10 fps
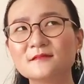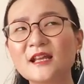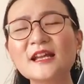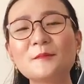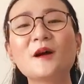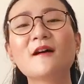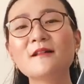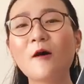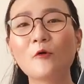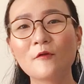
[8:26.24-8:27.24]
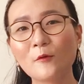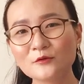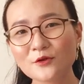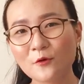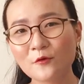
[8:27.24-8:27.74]
cái điểm khởi đầu của vũ
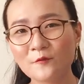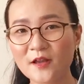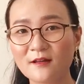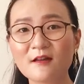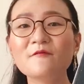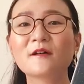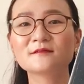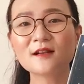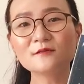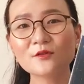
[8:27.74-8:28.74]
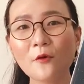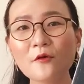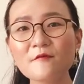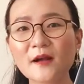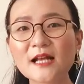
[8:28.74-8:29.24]
trụ, về những cái vật chất
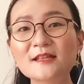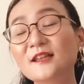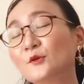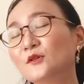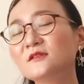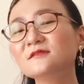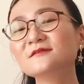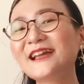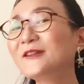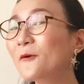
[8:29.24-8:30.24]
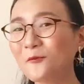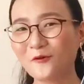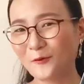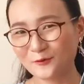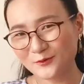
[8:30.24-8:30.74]
tối và cái chiều hướng kết thúc của
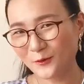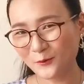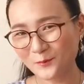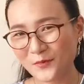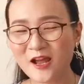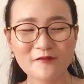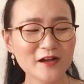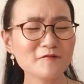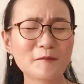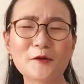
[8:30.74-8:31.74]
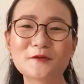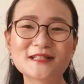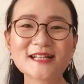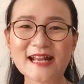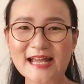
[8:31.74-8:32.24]
vũ trụ. Và hy vọng là quyển
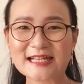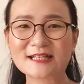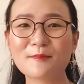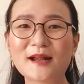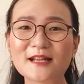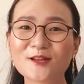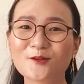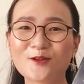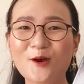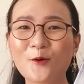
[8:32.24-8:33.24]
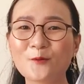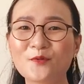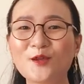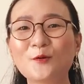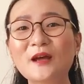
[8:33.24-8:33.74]
sách này sẽ mang đến cho Châu
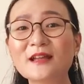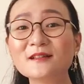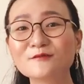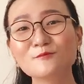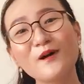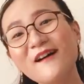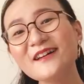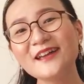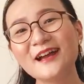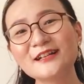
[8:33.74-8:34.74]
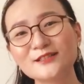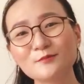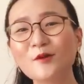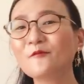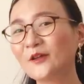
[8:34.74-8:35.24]
nhiều cái ý tưởng mới trong
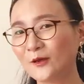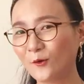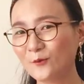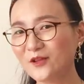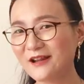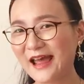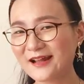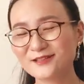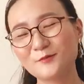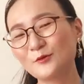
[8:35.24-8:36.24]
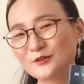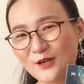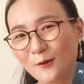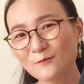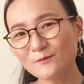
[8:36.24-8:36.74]
công việc cũng như là trong cuộc
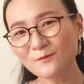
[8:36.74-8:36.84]
sống.